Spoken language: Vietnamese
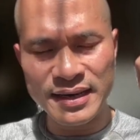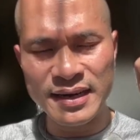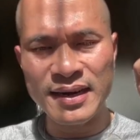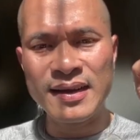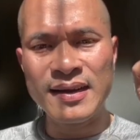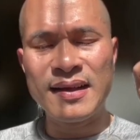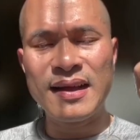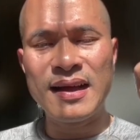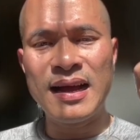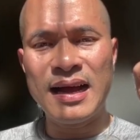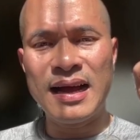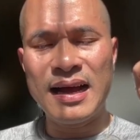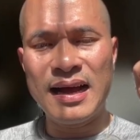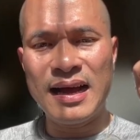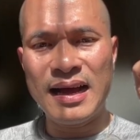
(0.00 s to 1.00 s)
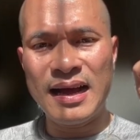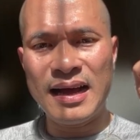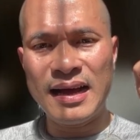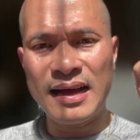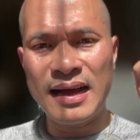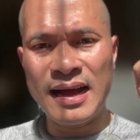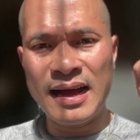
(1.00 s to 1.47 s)

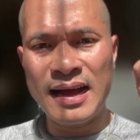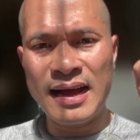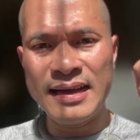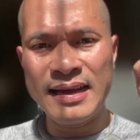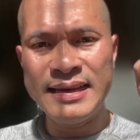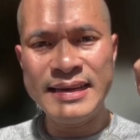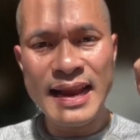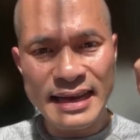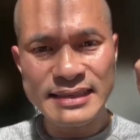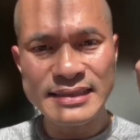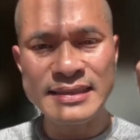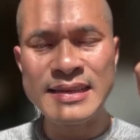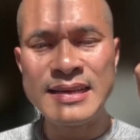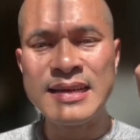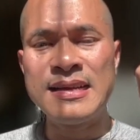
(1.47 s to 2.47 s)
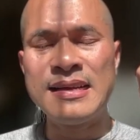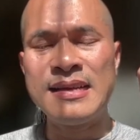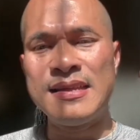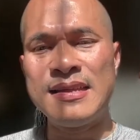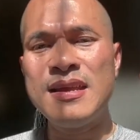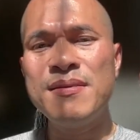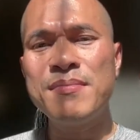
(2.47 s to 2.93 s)
uh, uh, index
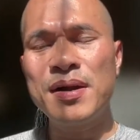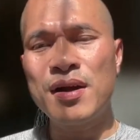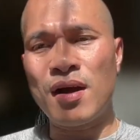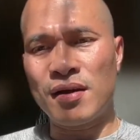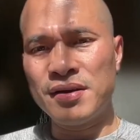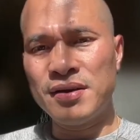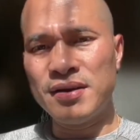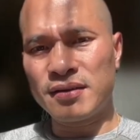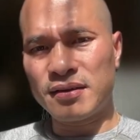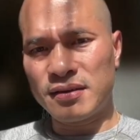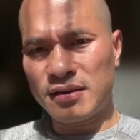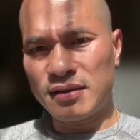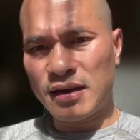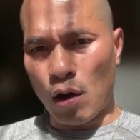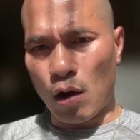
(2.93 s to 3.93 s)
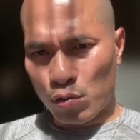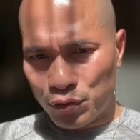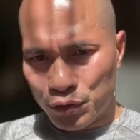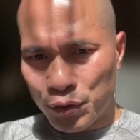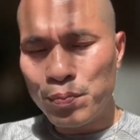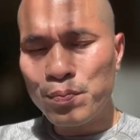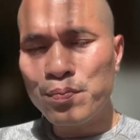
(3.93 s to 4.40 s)
nhưng mà nó được
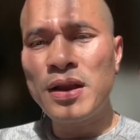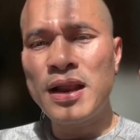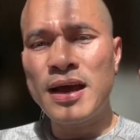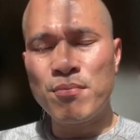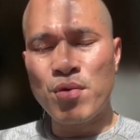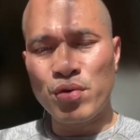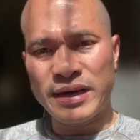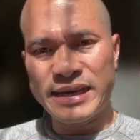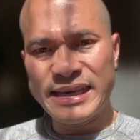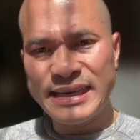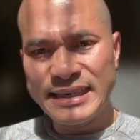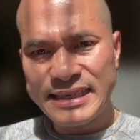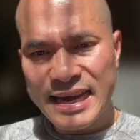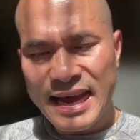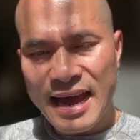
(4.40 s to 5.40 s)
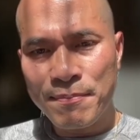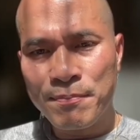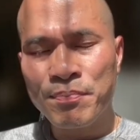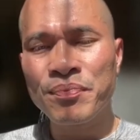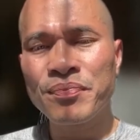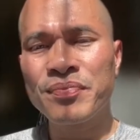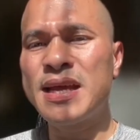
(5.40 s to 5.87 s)
cấu trúc là một cái ETF
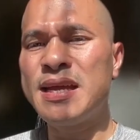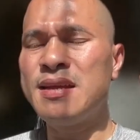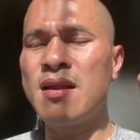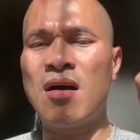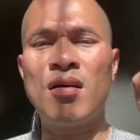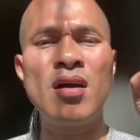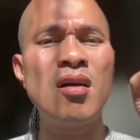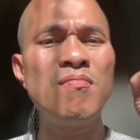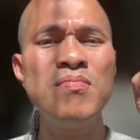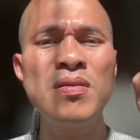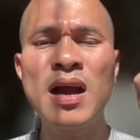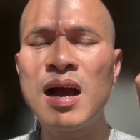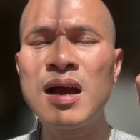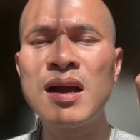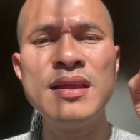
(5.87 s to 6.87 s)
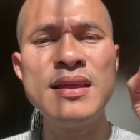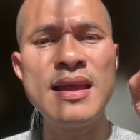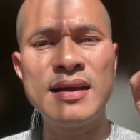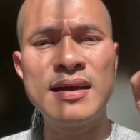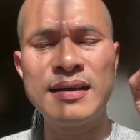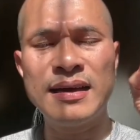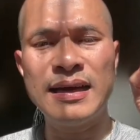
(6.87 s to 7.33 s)
thì nó không cần
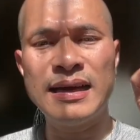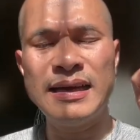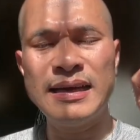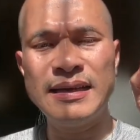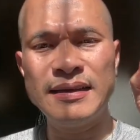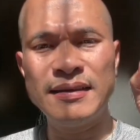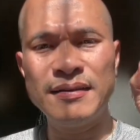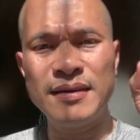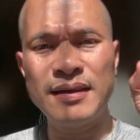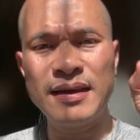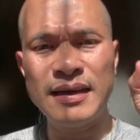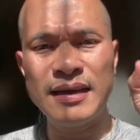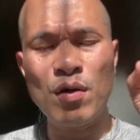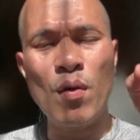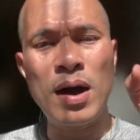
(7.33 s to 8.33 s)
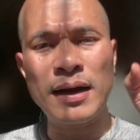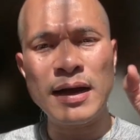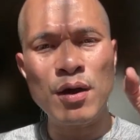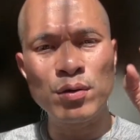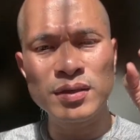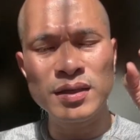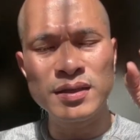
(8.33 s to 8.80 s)
những kỳ kỳ khoản
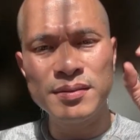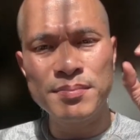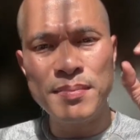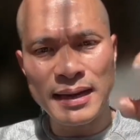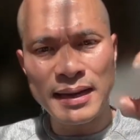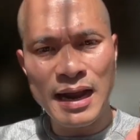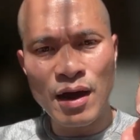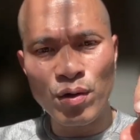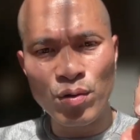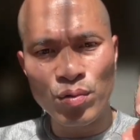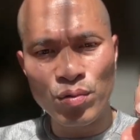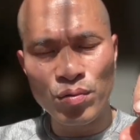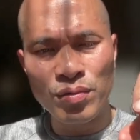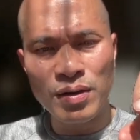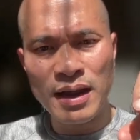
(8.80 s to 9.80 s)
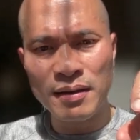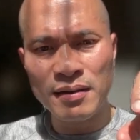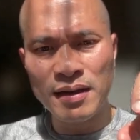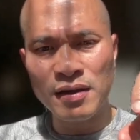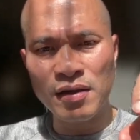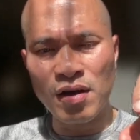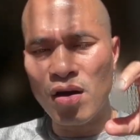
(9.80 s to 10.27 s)
đầu tư ban đầu là
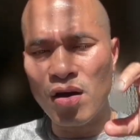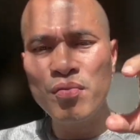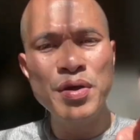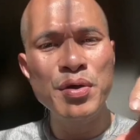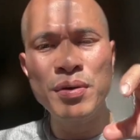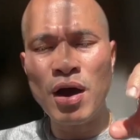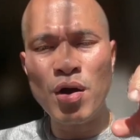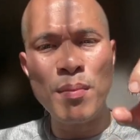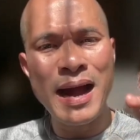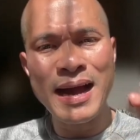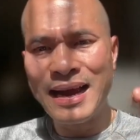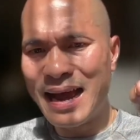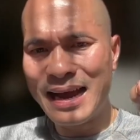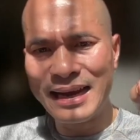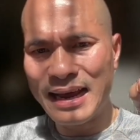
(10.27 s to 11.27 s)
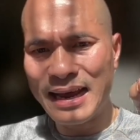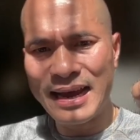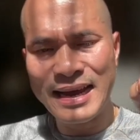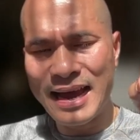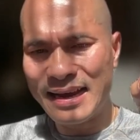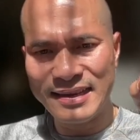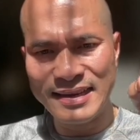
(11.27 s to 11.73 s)
nó không yêu cầu 3 ngàn,
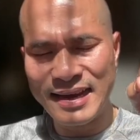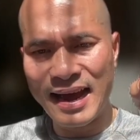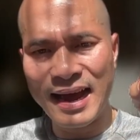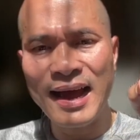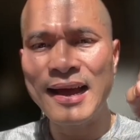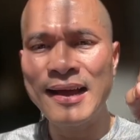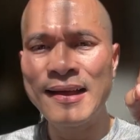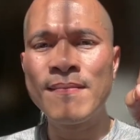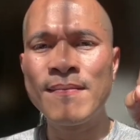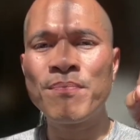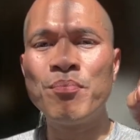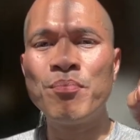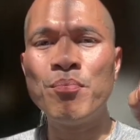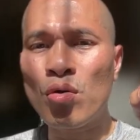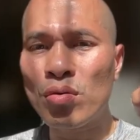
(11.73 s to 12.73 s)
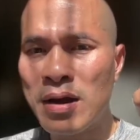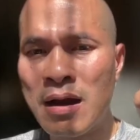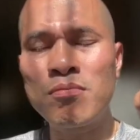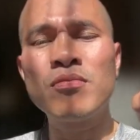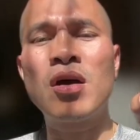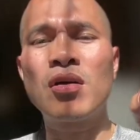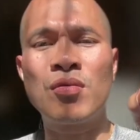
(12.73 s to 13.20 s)
2 ngàn gì cả một
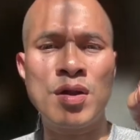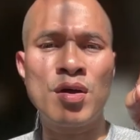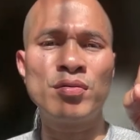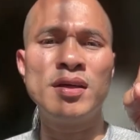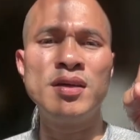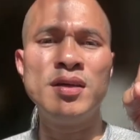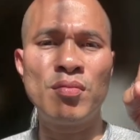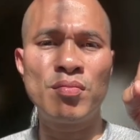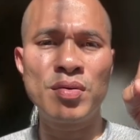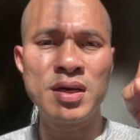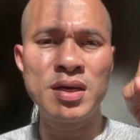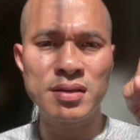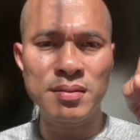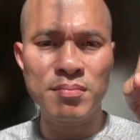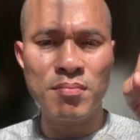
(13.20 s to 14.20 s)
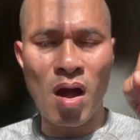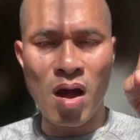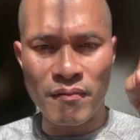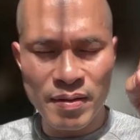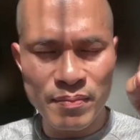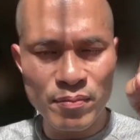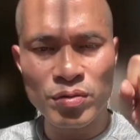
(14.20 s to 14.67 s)
đồng nó cũng đầu tư cũng được
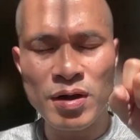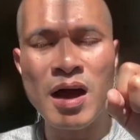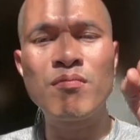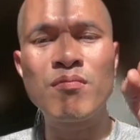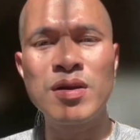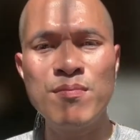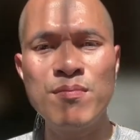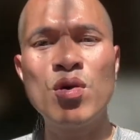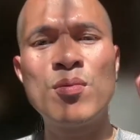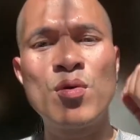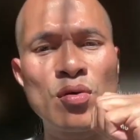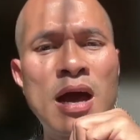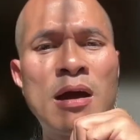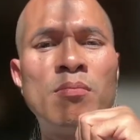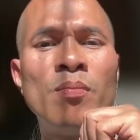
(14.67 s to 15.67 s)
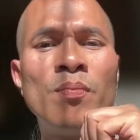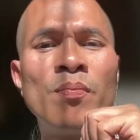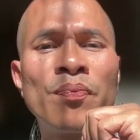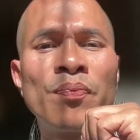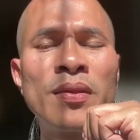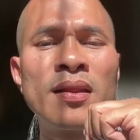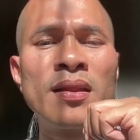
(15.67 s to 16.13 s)
bỏ vào một đồng đi mua một đồng
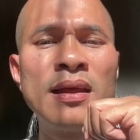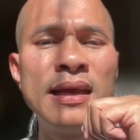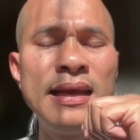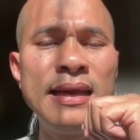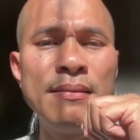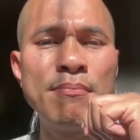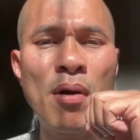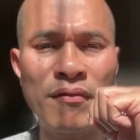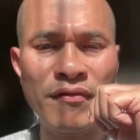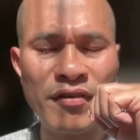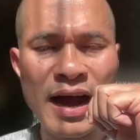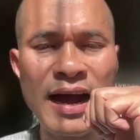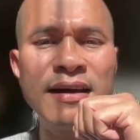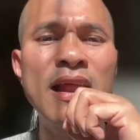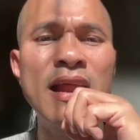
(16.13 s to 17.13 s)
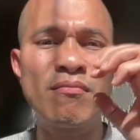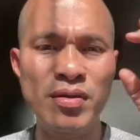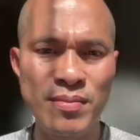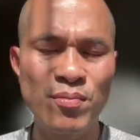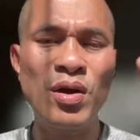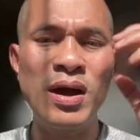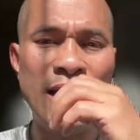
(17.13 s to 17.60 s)
thì bỏ vào hai đồng
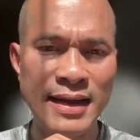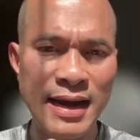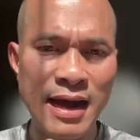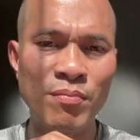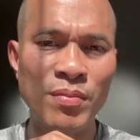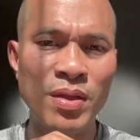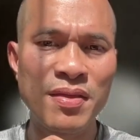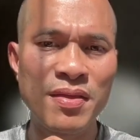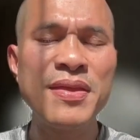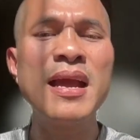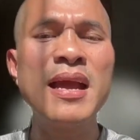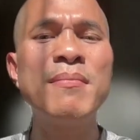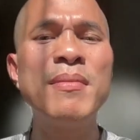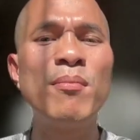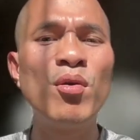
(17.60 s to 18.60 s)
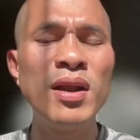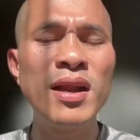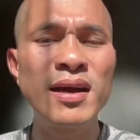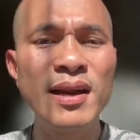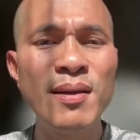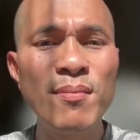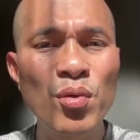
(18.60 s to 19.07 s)
đi mua hai đồng nhưng mà mỗi
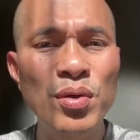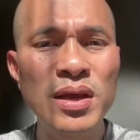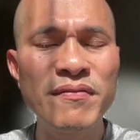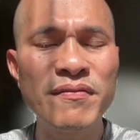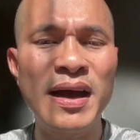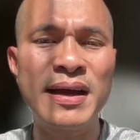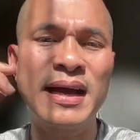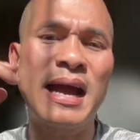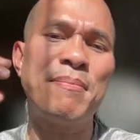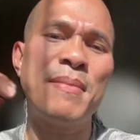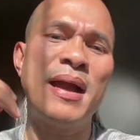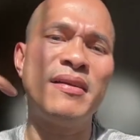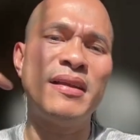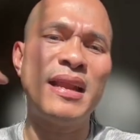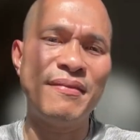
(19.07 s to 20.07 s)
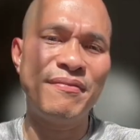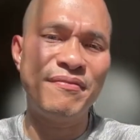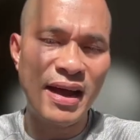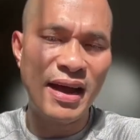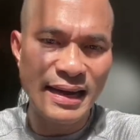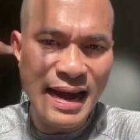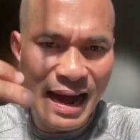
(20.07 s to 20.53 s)
lần đi mua như vậy các bạn lại
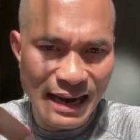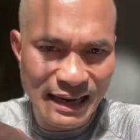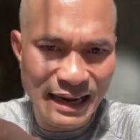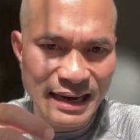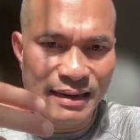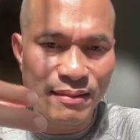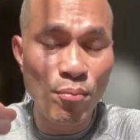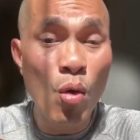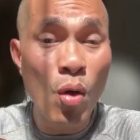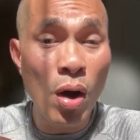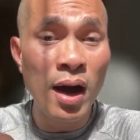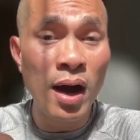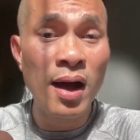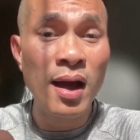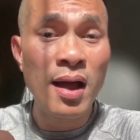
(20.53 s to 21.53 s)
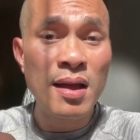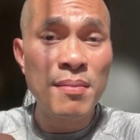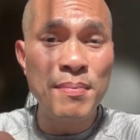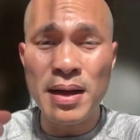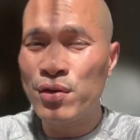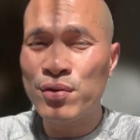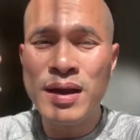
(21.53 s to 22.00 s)
phải đặt lệnh mua
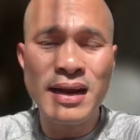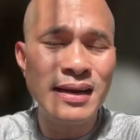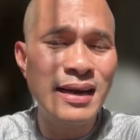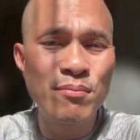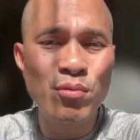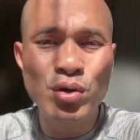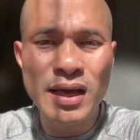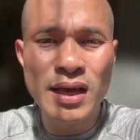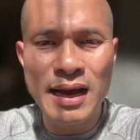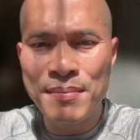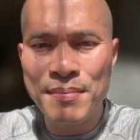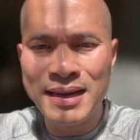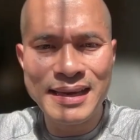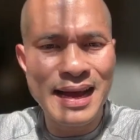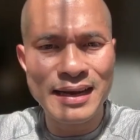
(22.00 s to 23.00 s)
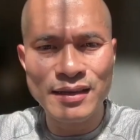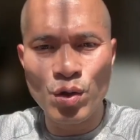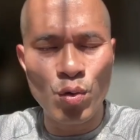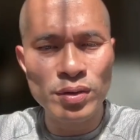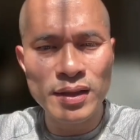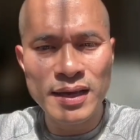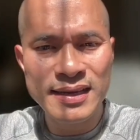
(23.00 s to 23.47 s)
mặc dù đặt lệnh mua thì các bạn chẳng
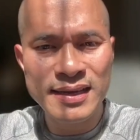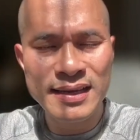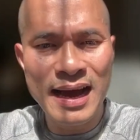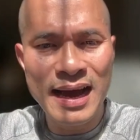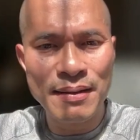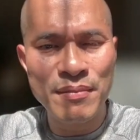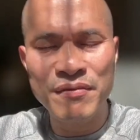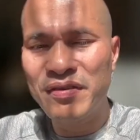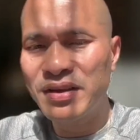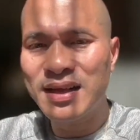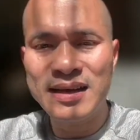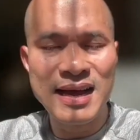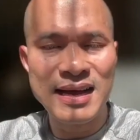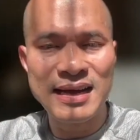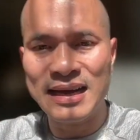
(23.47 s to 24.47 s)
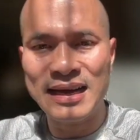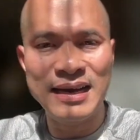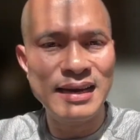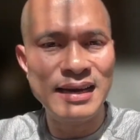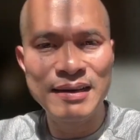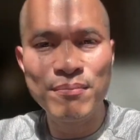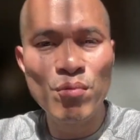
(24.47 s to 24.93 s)
tốn tiền gì cả bởi vì tất cả các
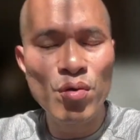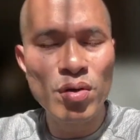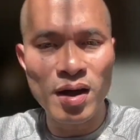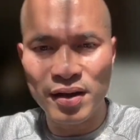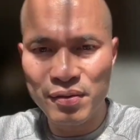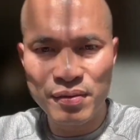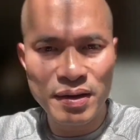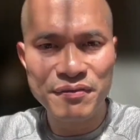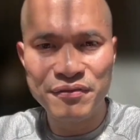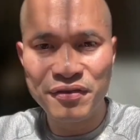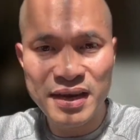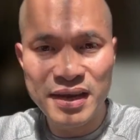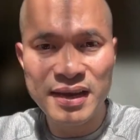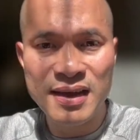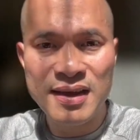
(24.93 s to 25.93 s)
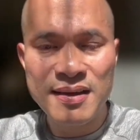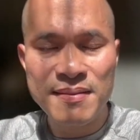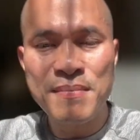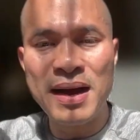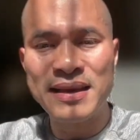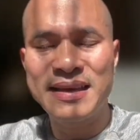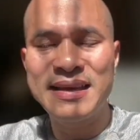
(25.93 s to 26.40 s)
cái lần mua đó đều là free
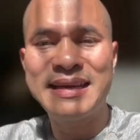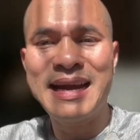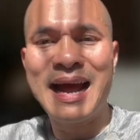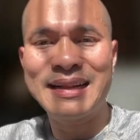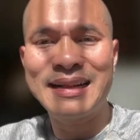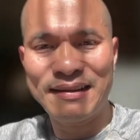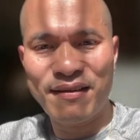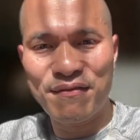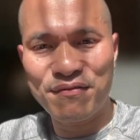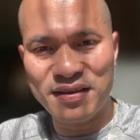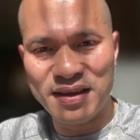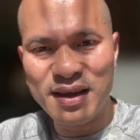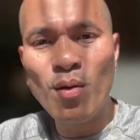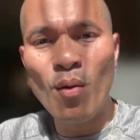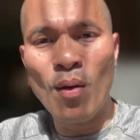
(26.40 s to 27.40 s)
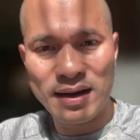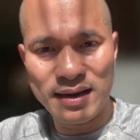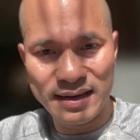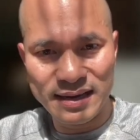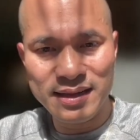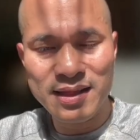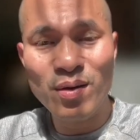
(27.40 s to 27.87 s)
bạn chỉ trả cái phí quản
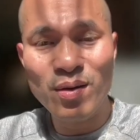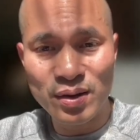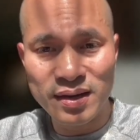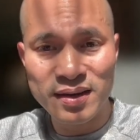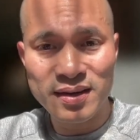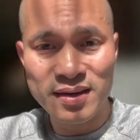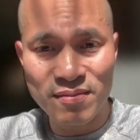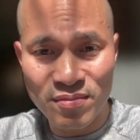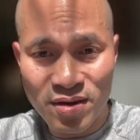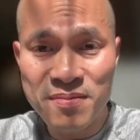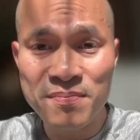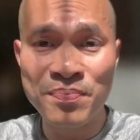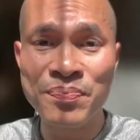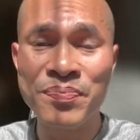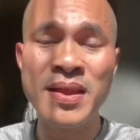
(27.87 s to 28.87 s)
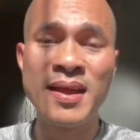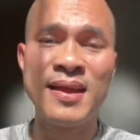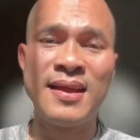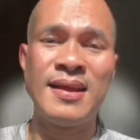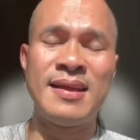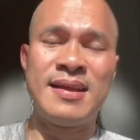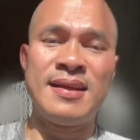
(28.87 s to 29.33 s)
lý thôi đúng không
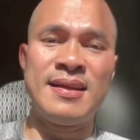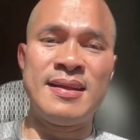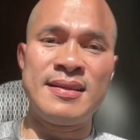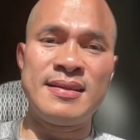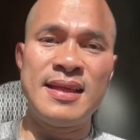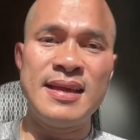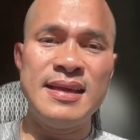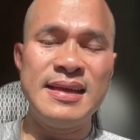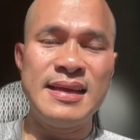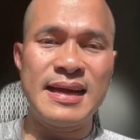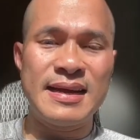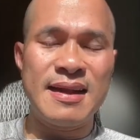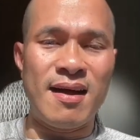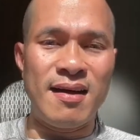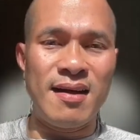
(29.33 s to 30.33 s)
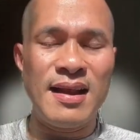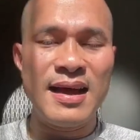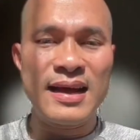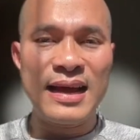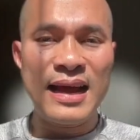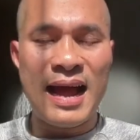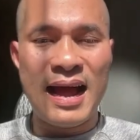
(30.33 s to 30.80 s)
thì cái đó
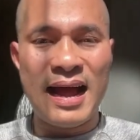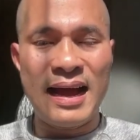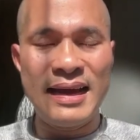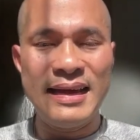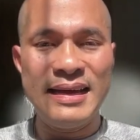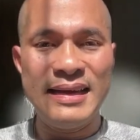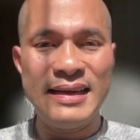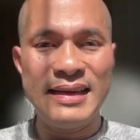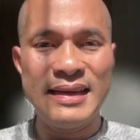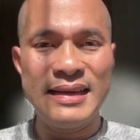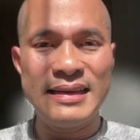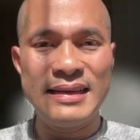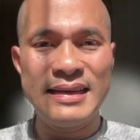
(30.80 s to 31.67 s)
là cái